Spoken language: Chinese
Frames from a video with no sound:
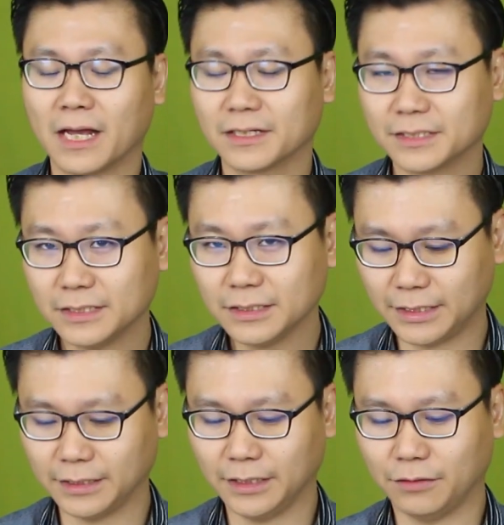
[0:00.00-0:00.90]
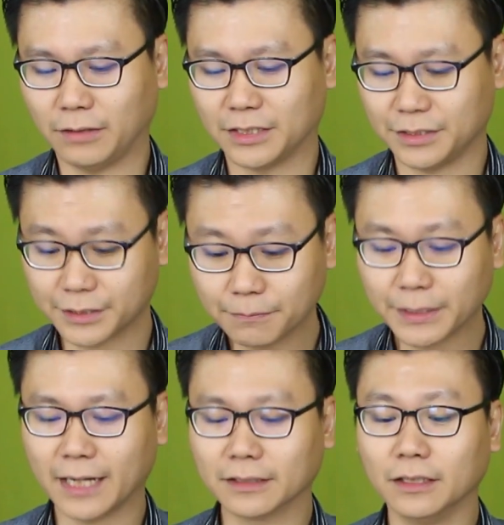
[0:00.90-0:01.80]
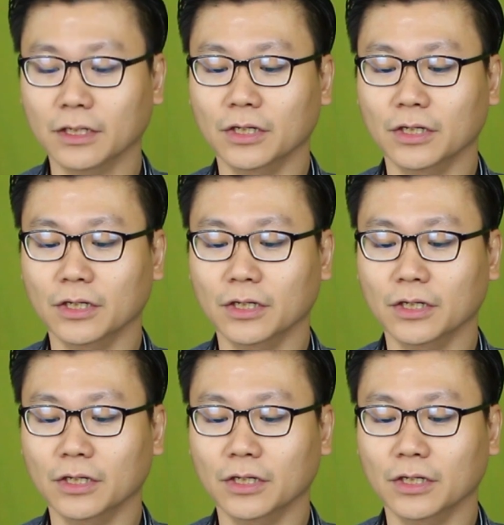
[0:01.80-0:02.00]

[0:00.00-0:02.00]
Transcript: 事情的由来是这么样的：